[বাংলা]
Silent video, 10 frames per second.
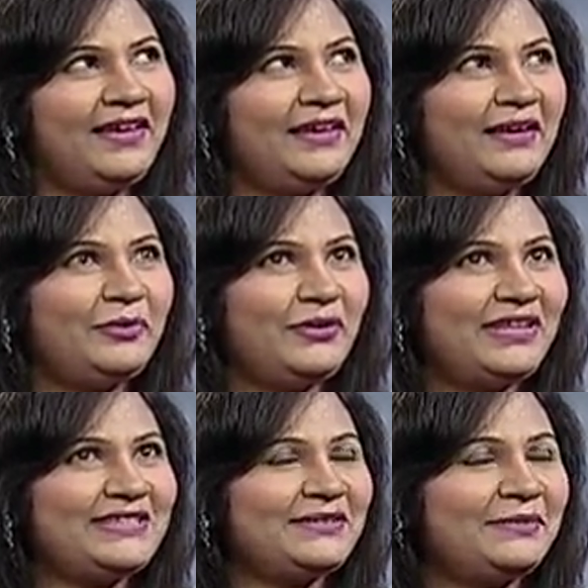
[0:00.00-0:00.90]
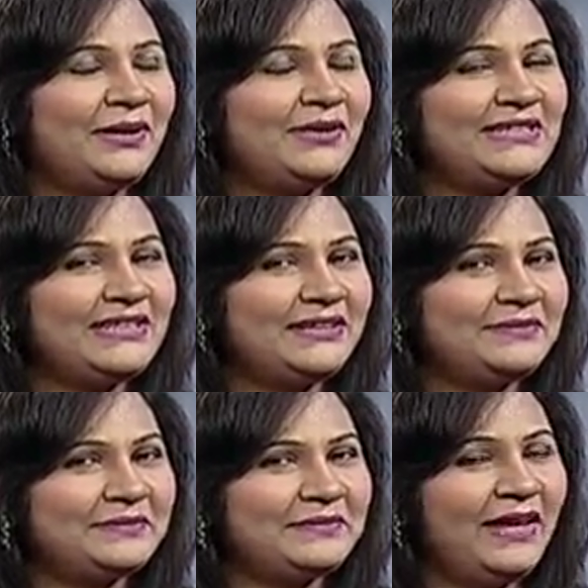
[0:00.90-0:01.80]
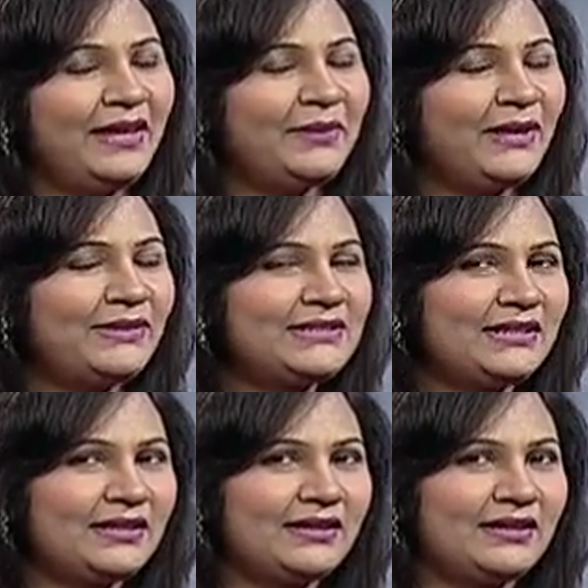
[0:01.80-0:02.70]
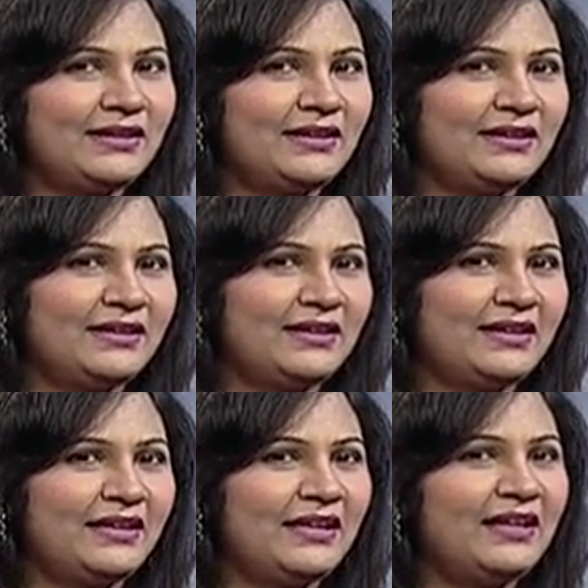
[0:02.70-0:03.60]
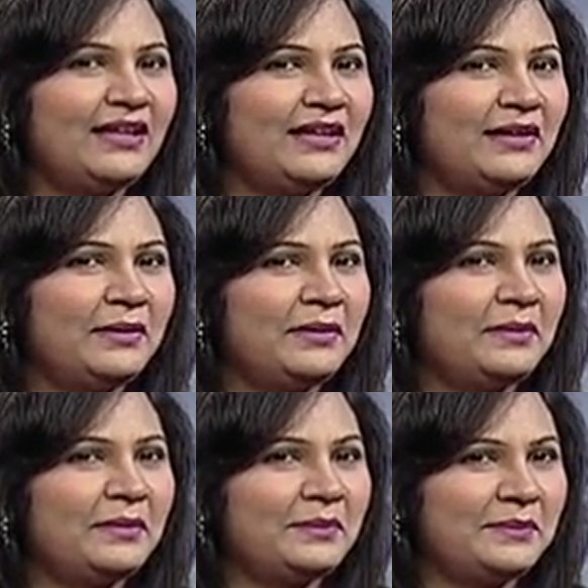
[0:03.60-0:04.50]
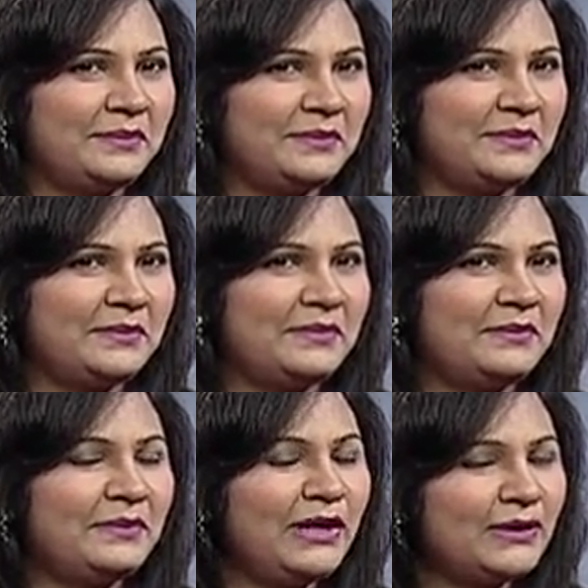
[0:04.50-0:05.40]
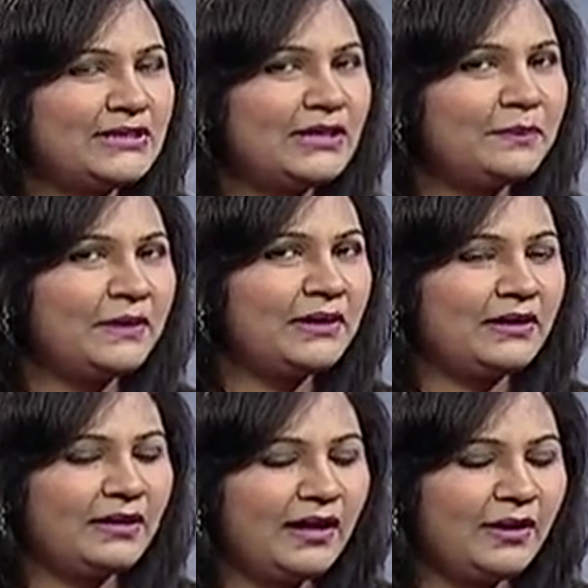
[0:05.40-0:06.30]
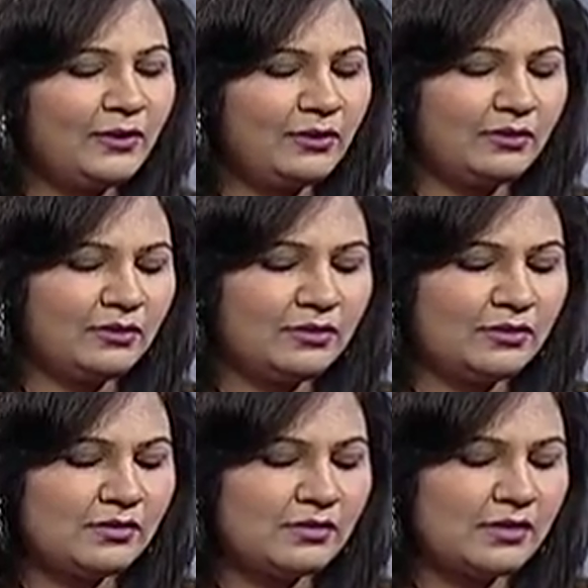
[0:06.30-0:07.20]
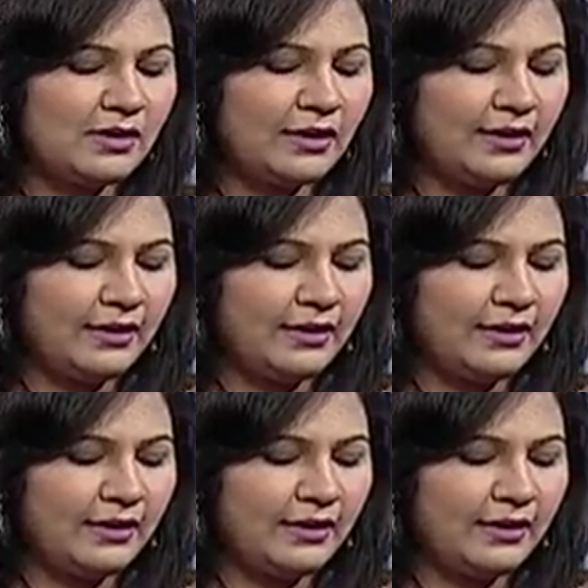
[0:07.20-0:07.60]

হ্যাঁ হ্যাঁ মনে আছে ভালো আছেন হ্যাঁ ভালো আছেন হ্যাঁ। ভালো আছেন হ্যালো আপনার